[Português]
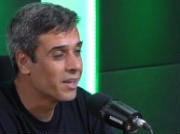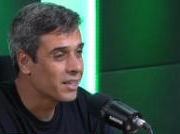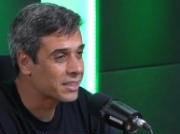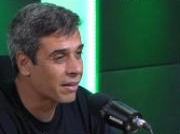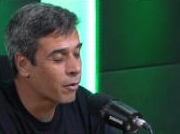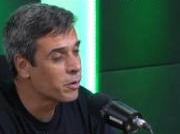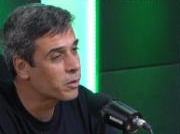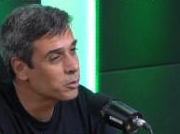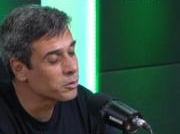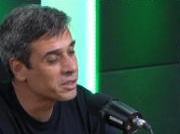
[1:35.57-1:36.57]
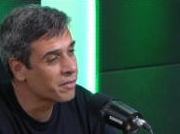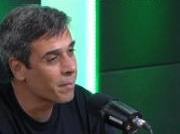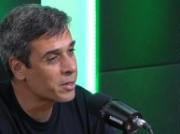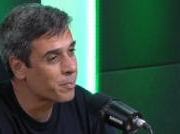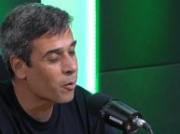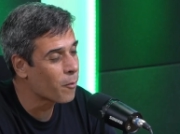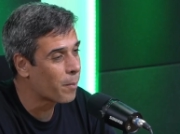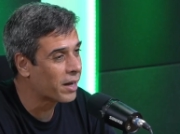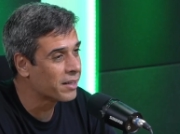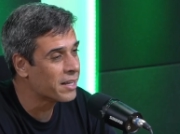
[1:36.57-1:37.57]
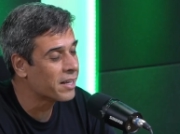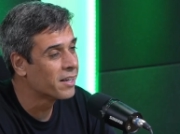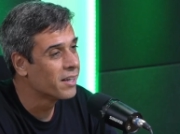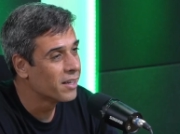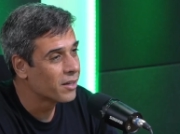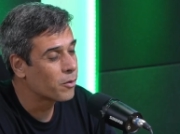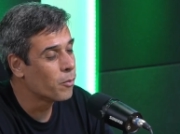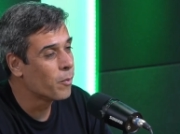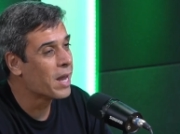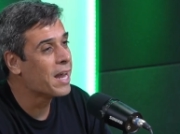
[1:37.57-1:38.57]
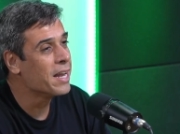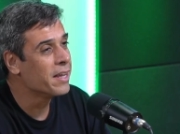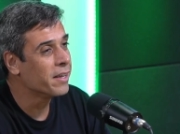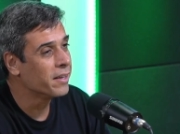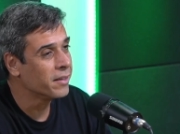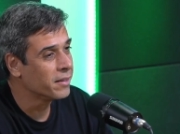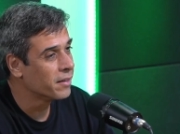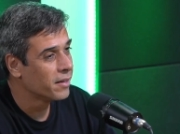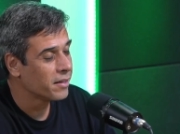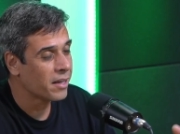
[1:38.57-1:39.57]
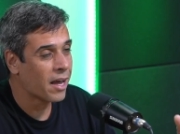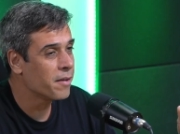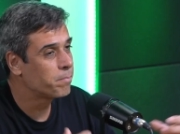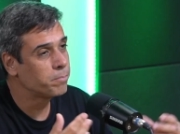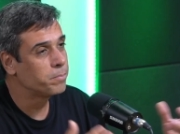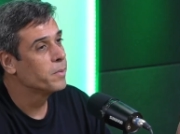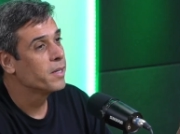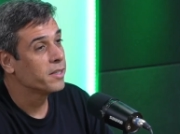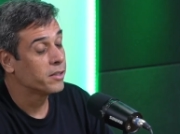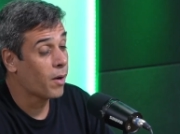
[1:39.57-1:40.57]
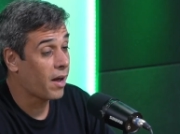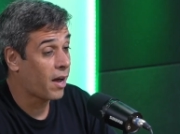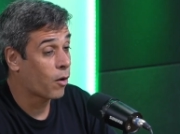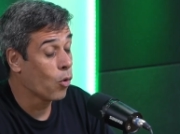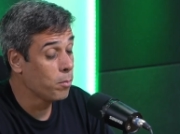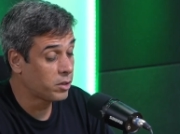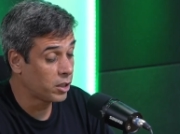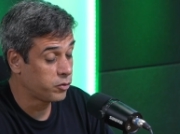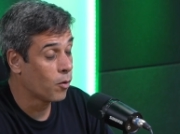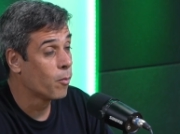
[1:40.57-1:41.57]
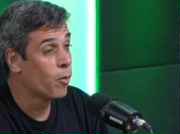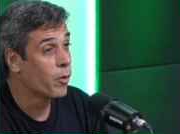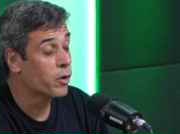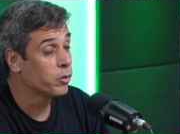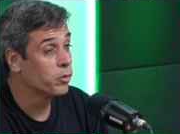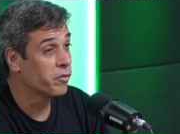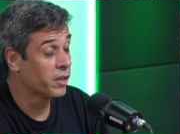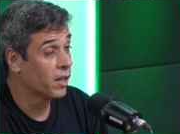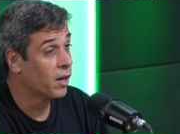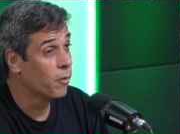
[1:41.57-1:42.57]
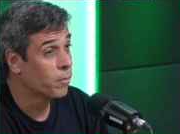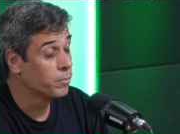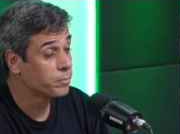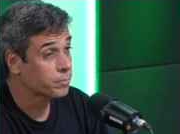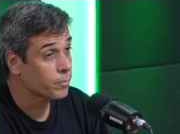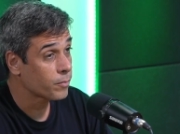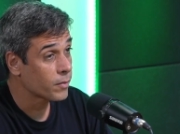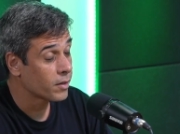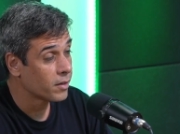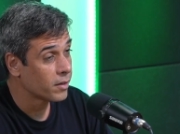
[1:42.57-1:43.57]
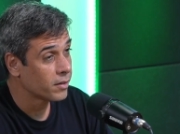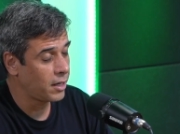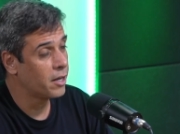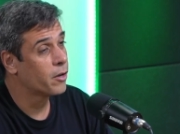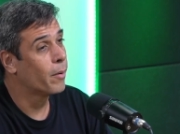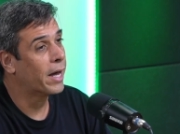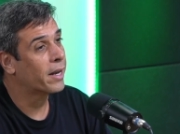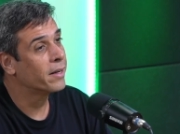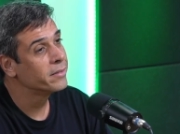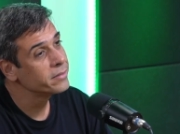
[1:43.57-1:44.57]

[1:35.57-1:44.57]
que tava único exclusivamente preocupado ali com ele e, e aí. Então a, a Globo transformou o Eurico num vilão que ele não era